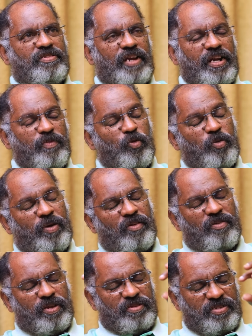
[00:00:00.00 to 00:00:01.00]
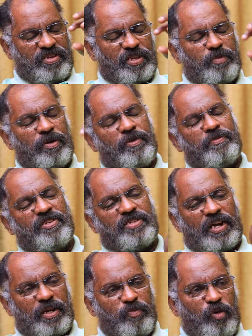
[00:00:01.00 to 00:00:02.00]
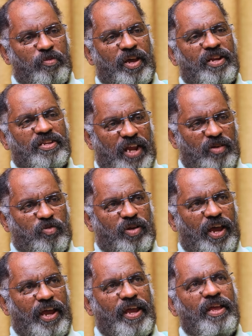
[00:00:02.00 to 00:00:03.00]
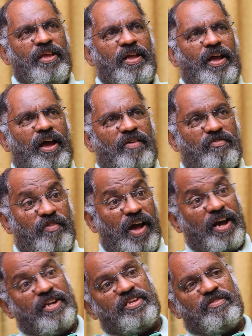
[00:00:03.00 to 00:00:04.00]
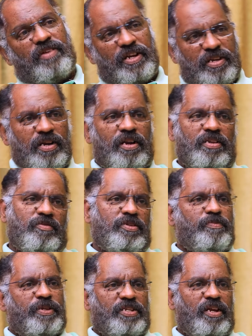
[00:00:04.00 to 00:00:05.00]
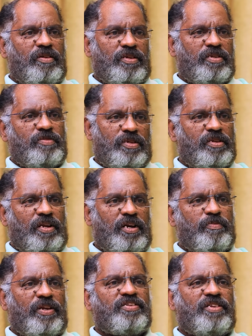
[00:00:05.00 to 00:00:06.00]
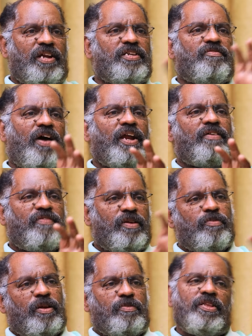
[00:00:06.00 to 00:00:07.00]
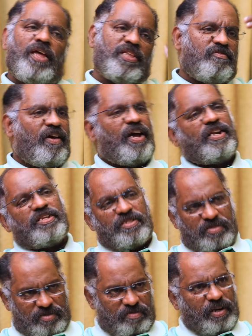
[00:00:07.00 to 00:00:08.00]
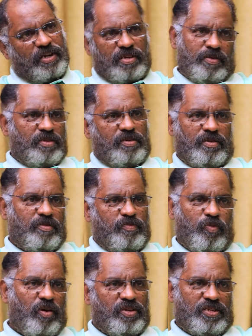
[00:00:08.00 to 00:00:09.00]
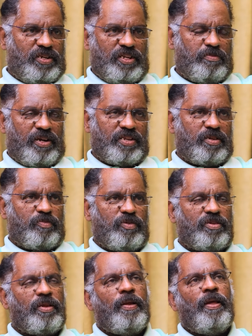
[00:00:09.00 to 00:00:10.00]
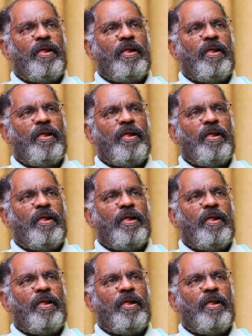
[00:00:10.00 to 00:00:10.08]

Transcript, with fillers: சட்டப்பூர்வமாக வந்து திருமணம் என்பது சட்டப்பூர்வமாக இருந்தால் கூட விவாகரத்து வழக்குன்றது வந்து பார்த்திங்கன்னா இரண்டு பேரும் சேர்ந்து வாழ விரும்பலமே அது விவாகரத்து வழக்கு போகுது நீதிமன்றத்துக்கு போகுது